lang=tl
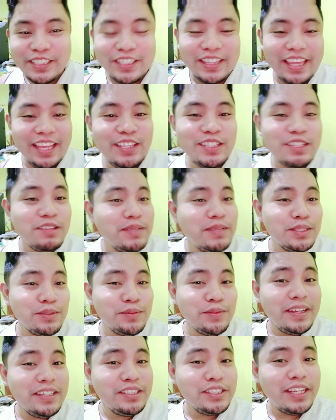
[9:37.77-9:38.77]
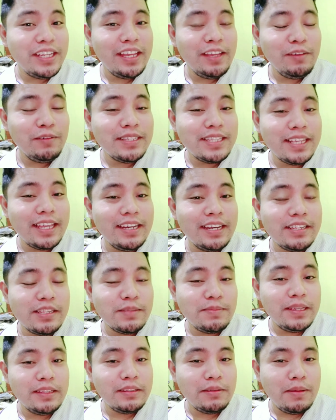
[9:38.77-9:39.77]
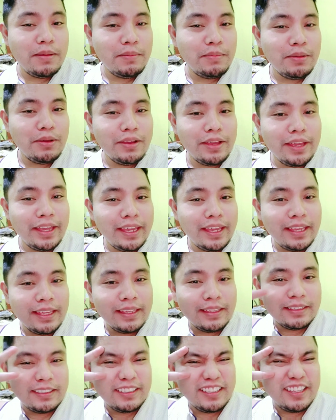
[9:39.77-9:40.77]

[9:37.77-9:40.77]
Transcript: so, thank you so much for watching. Once again, this is Ping Dawa Boy.